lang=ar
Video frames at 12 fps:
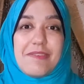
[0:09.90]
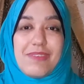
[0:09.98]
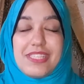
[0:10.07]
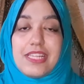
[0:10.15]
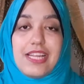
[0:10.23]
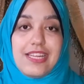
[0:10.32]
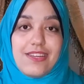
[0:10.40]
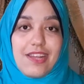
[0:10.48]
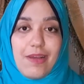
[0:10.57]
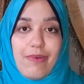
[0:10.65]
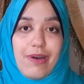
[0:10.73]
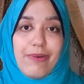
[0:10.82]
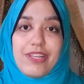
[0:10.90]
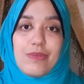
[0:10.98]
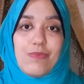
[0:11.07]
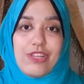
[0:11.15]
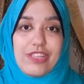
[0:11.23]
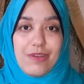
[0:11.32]
باذن الله هنرجع مع
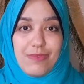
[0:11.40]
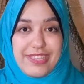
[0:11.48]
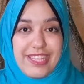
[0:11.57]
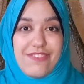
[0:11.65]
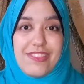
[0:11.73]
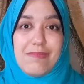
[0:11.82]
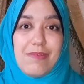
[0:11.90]
بعض بمحتوى مختلف